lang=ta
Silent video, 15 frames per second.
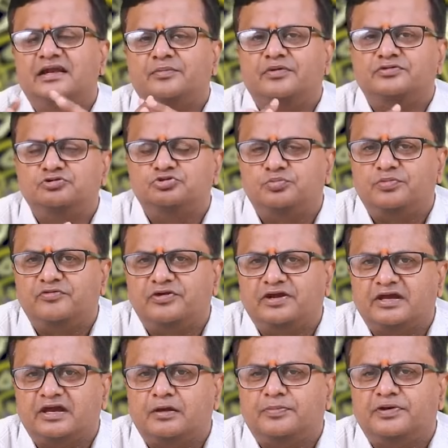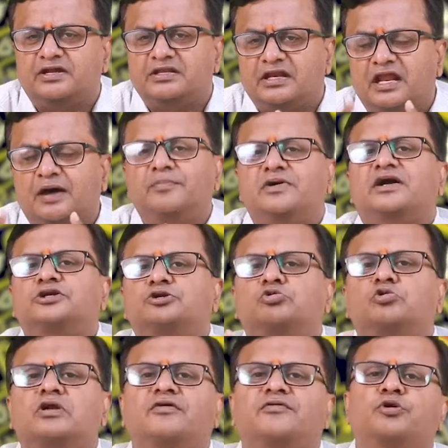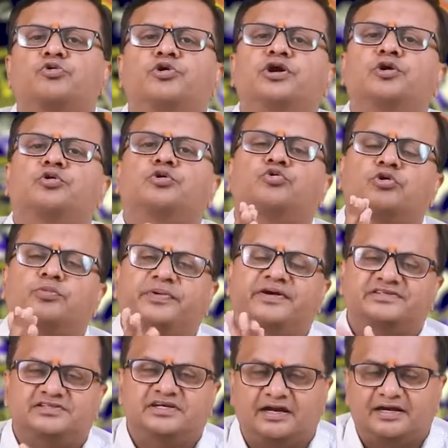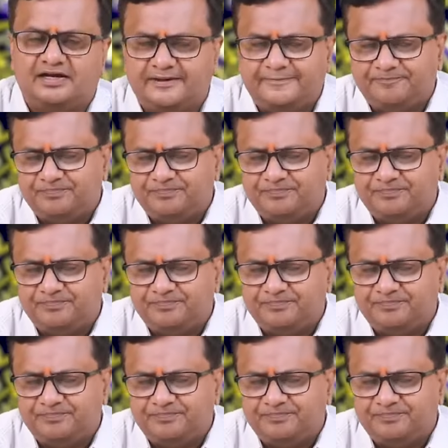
நாம வந்து சுப விரயங்கள் பண்ணதெல்லாம் கட்டுக்குள்ள வரக்கூடிய ஒரு குரு பயிற்சியாக